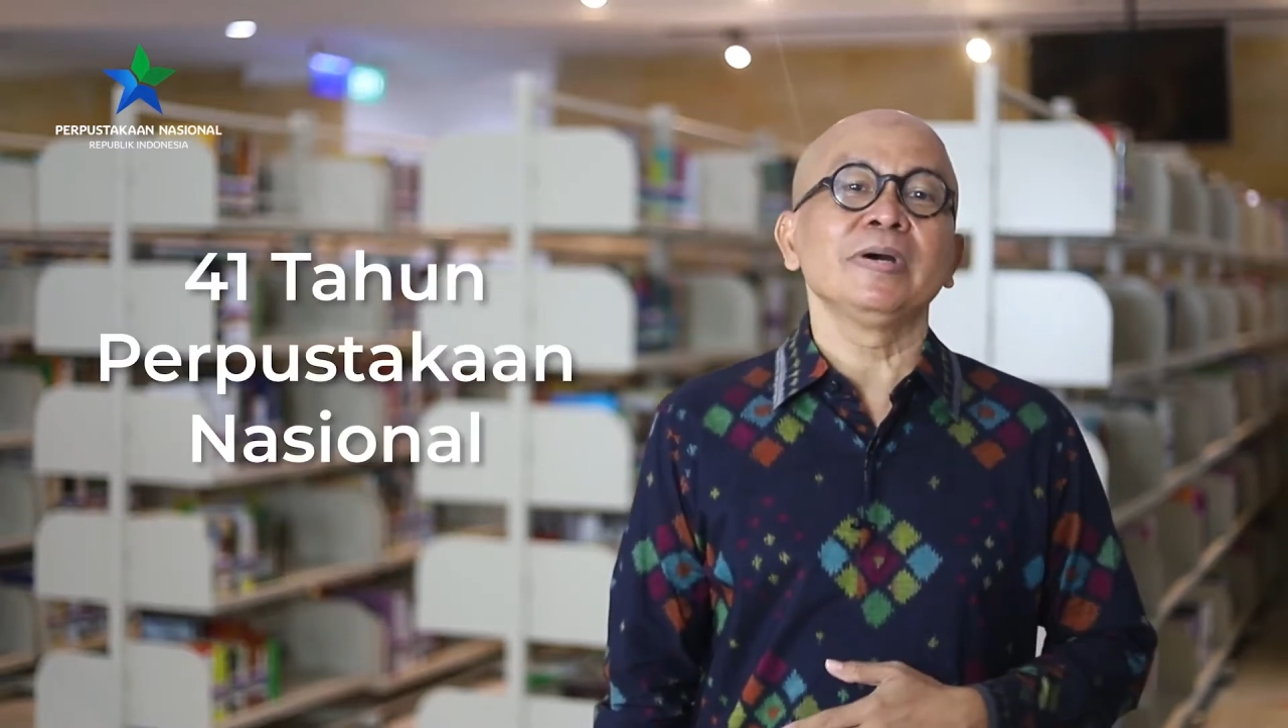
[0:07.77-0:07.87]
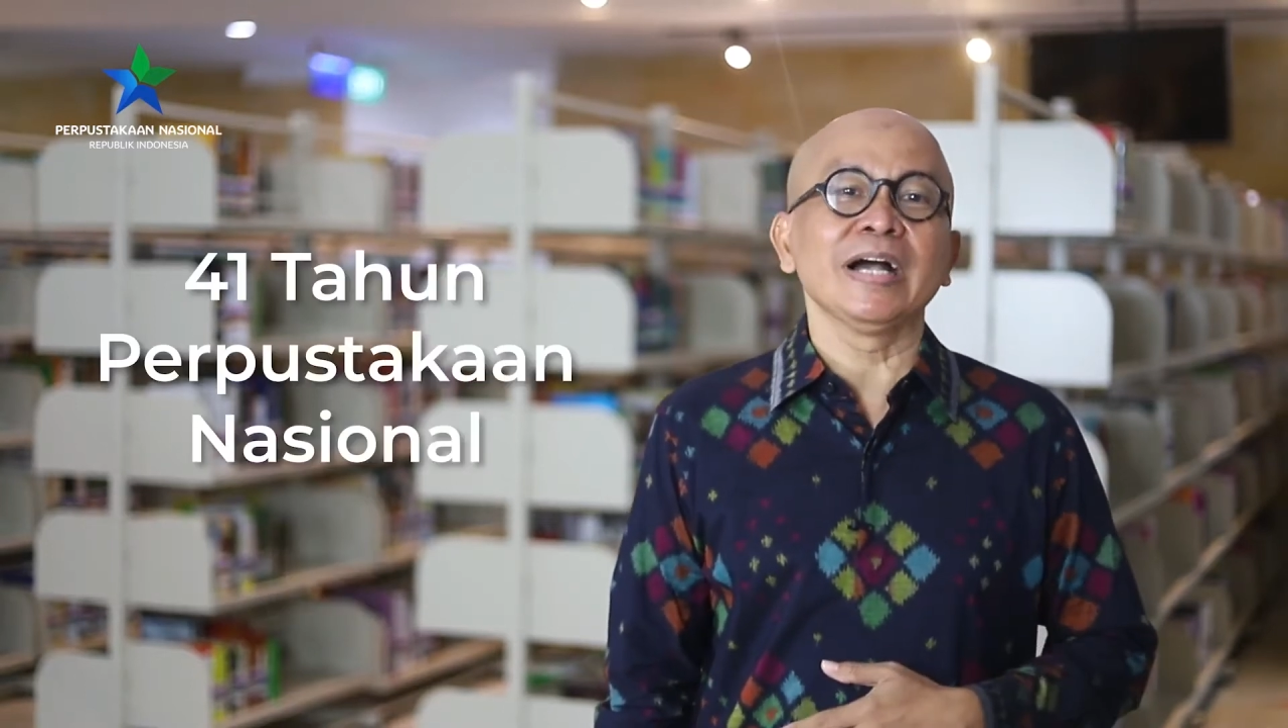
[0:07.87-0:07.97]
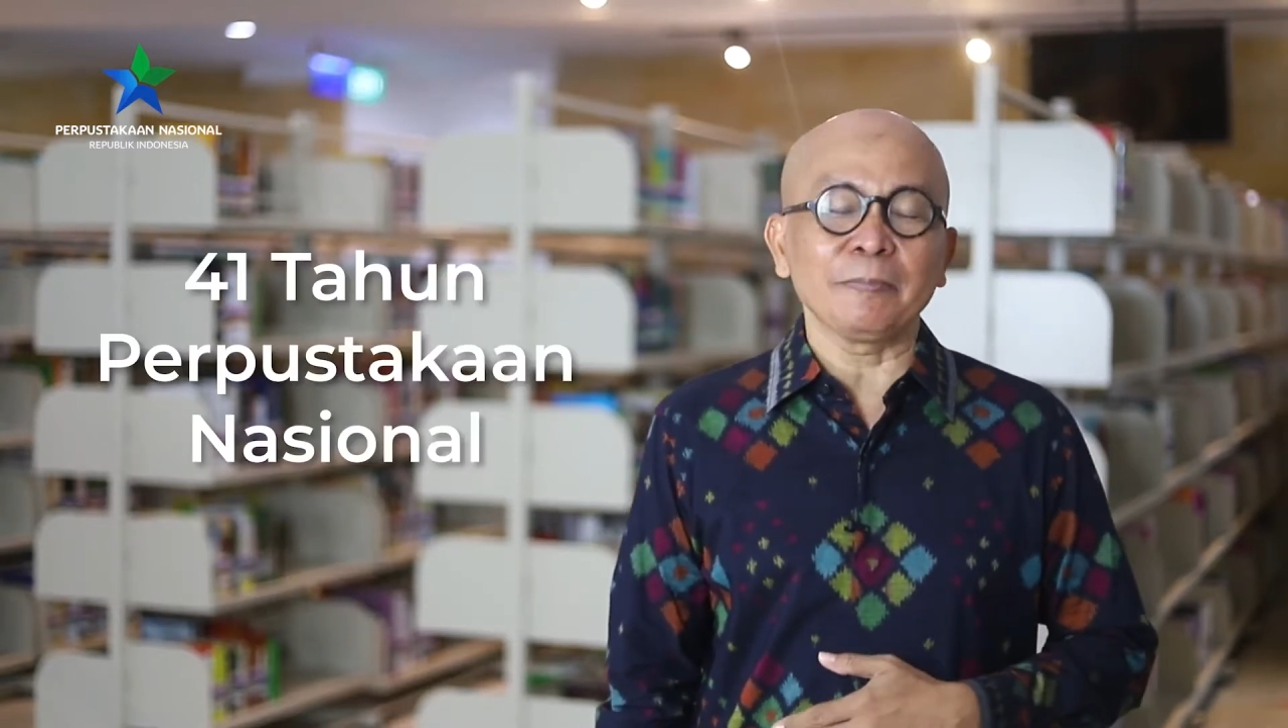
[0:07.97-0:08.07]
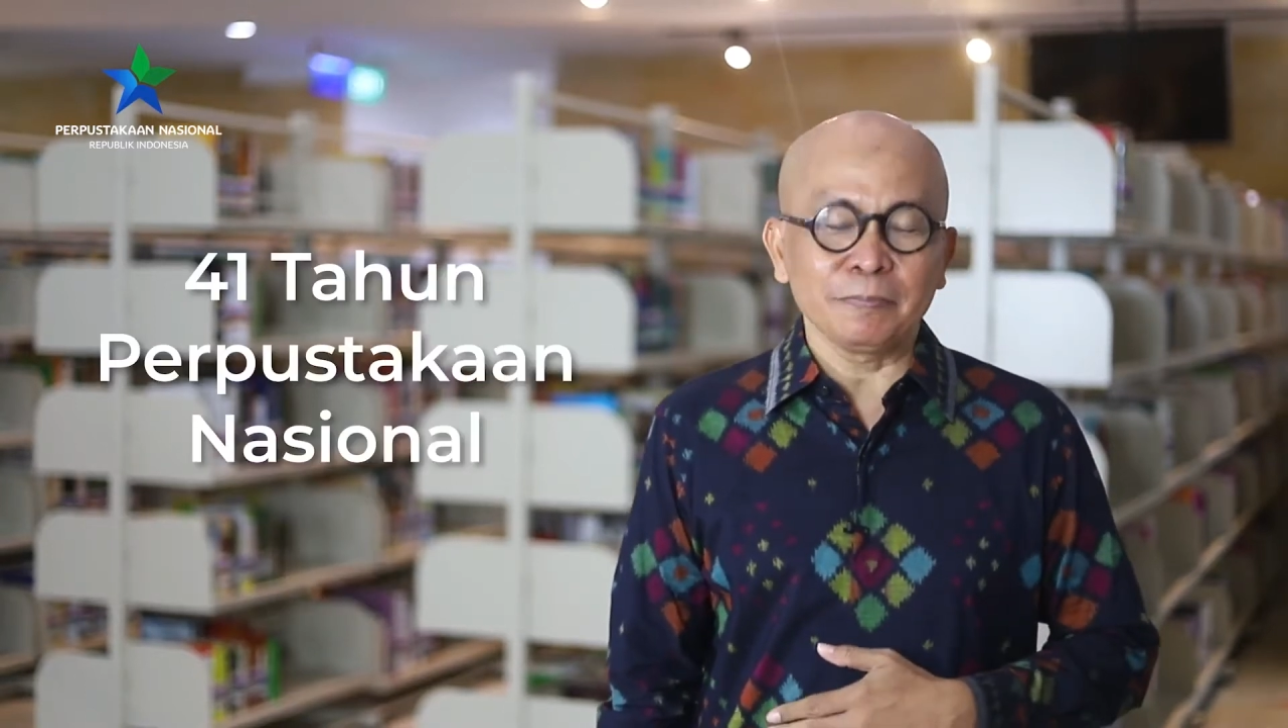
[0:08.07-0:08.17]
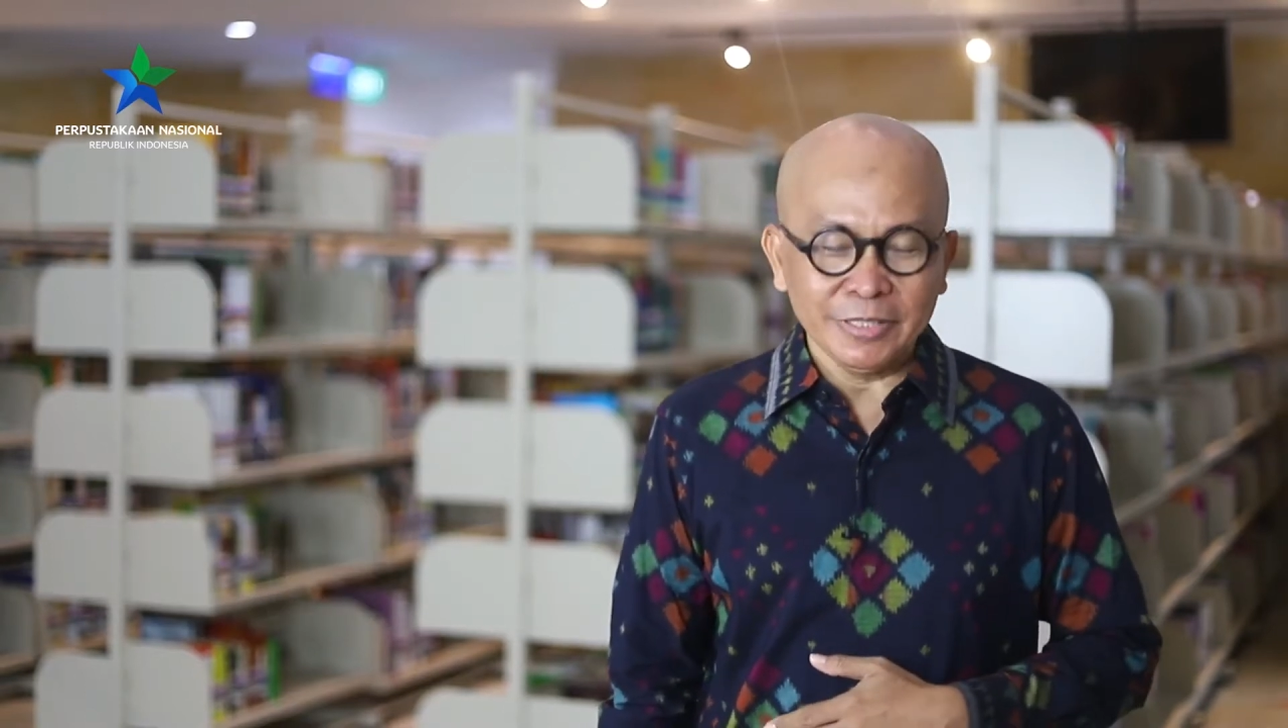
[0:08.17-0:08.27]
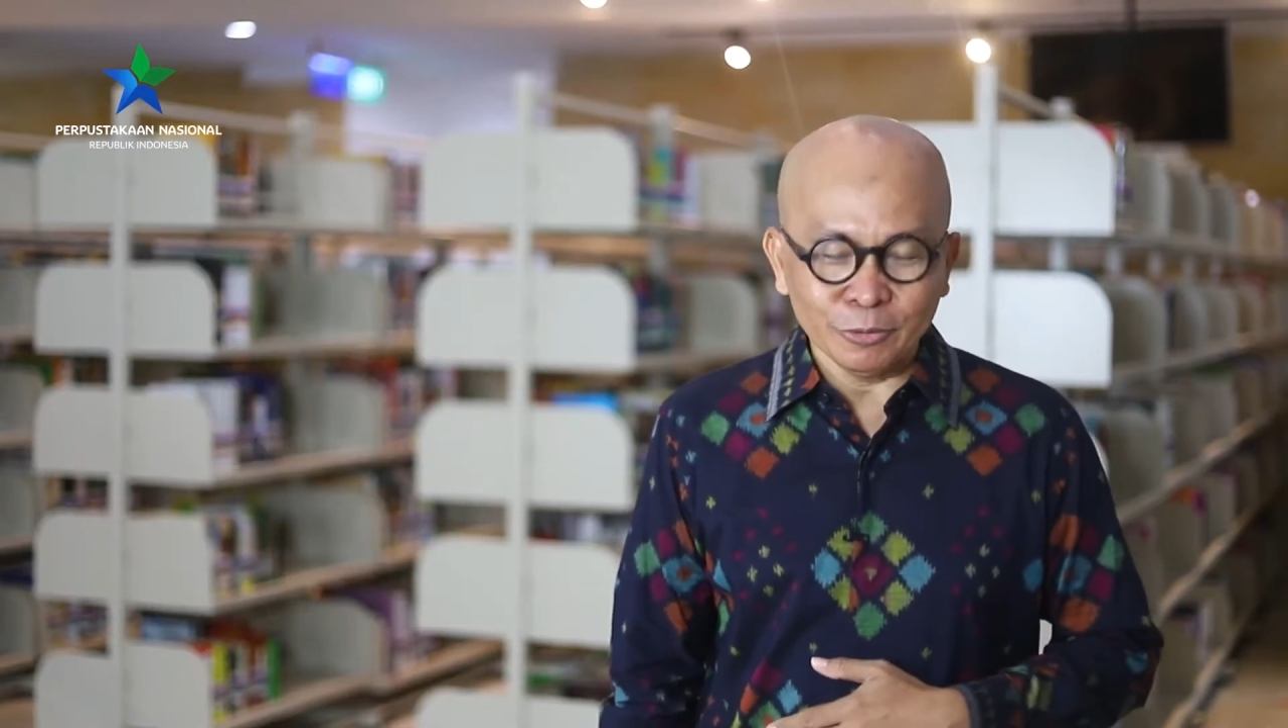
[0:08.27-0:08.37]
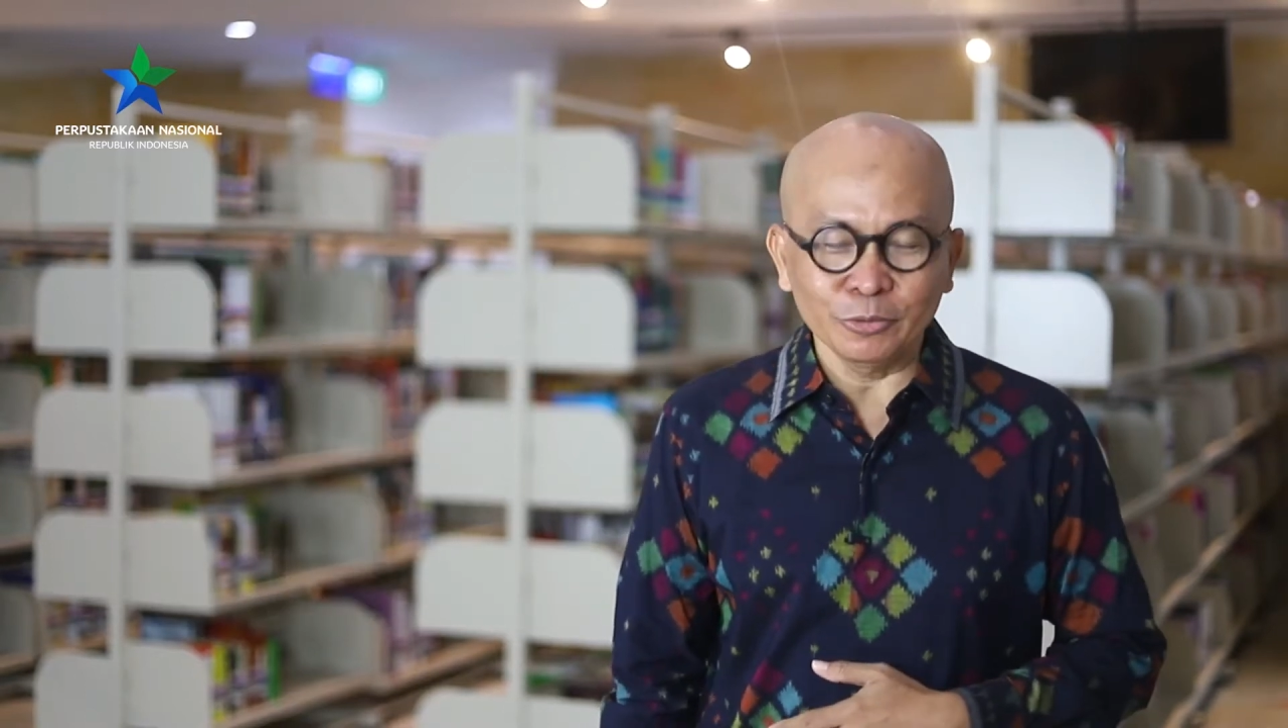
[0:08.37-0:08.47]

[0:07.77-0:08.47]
mengabdi